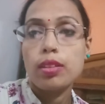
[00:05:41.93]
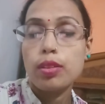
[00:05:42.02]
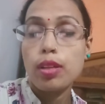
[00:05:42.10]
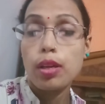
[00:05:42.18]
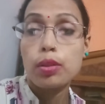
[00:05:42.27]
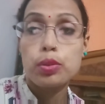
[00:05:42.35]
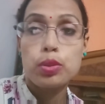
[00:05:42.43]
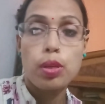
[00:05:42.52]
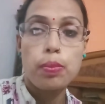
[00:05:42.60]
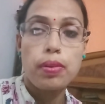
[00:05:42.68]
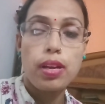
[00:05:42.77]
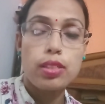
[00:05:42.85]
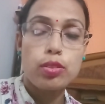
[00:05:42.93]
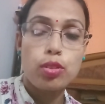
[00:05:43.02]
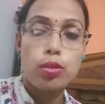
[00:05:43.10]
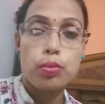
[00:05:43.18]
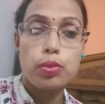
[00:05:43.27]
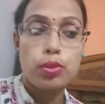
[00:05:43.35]
তো এখন সব
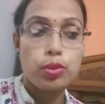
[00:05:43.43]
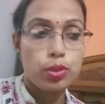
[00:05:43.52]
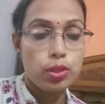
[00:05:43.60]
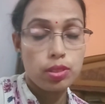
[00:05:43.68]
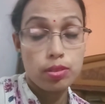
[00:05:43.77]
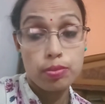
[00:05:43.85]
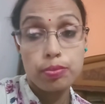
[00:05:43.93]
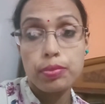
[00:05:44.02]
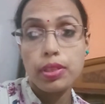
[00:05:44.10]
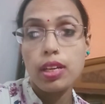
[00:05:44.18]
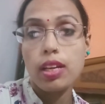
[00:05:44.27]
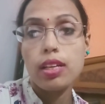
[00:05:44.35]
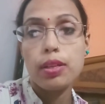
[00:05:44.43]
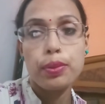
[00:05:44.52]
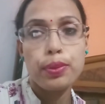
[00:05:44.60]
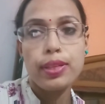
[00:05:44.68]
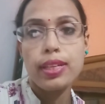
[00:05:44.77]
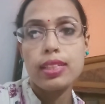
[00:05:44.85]
কাজকর্ম বিকালের
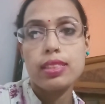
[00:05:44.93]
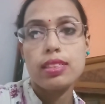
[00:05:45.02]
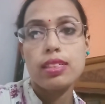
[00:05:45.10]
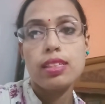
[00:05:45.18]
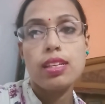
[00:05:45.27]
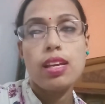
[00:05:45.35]
হয়ে গেছে